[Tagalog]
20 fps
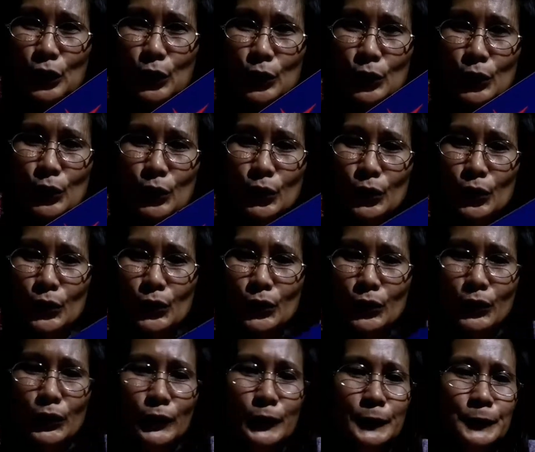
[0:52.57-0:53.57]

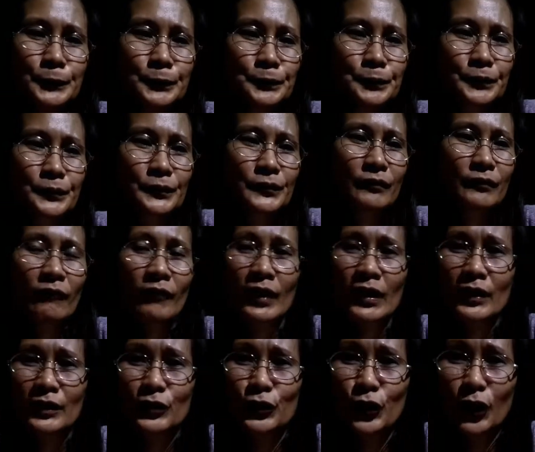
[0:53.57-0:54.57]
To
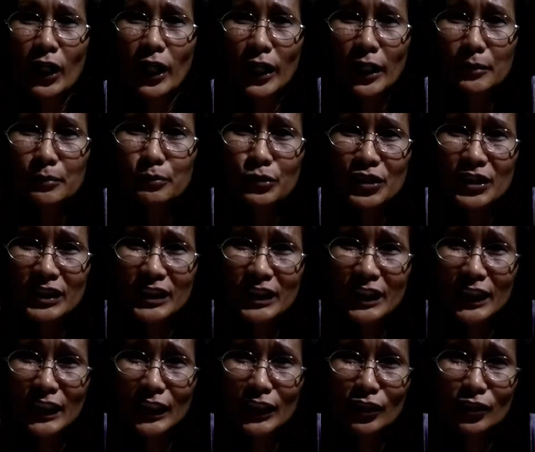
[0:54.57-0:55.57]
drive
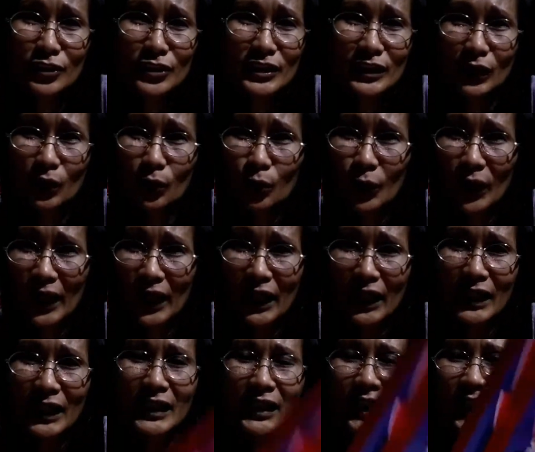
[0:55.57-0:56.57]
mosquitoes
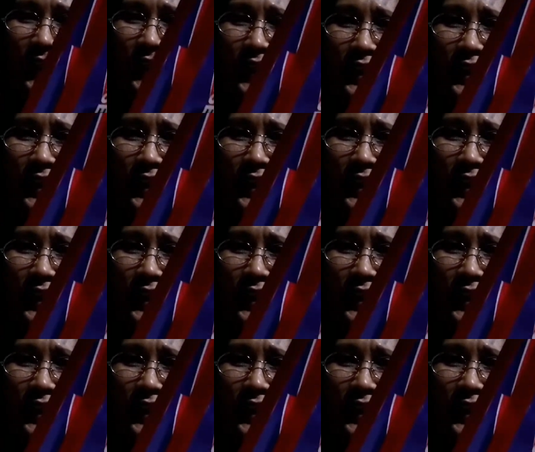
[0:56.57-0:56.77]
away.